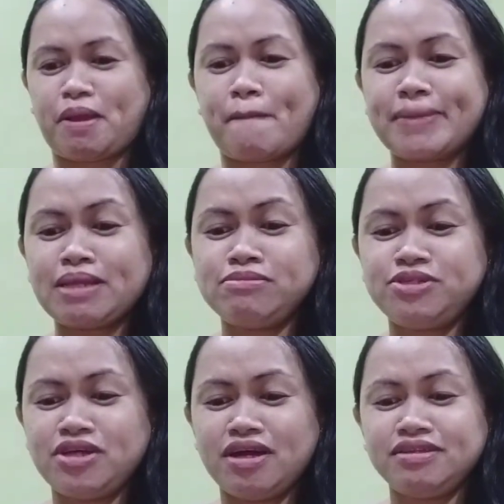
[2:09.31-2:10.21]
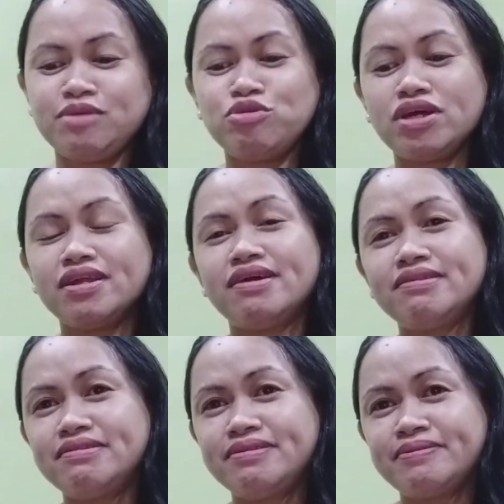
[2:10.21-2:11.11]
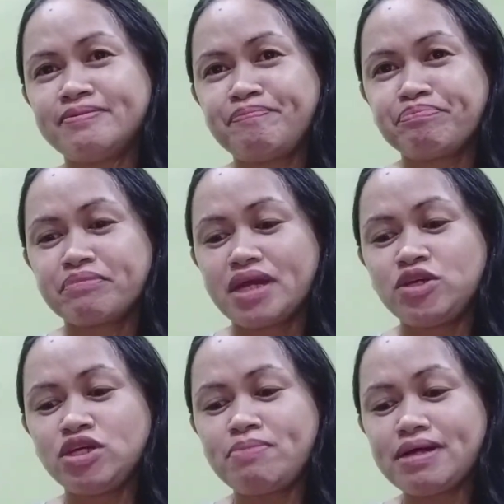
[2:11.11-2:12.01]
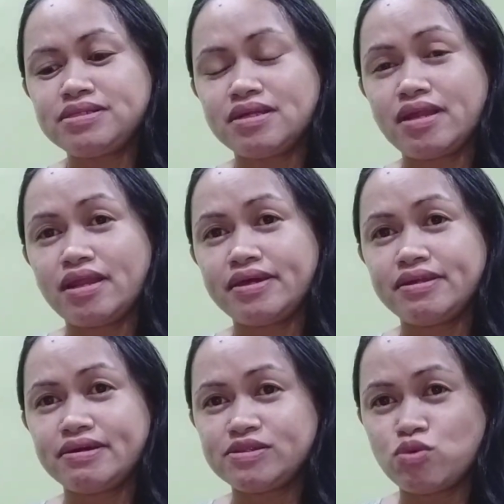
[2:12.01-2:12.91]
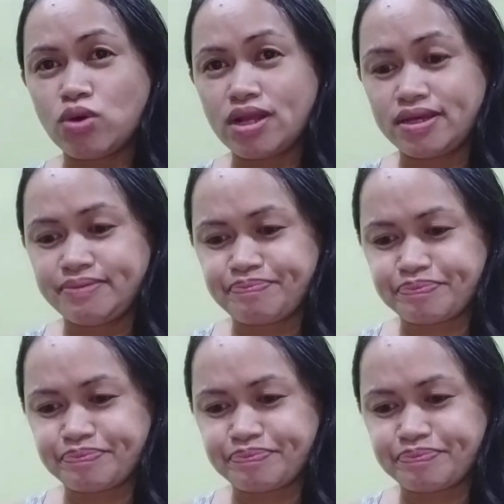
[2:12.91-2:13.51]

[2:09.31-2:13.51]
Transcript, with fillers: Matamis siya. Hindi mo na kailangan, yung iba kasi naglalagay ng asukal eh.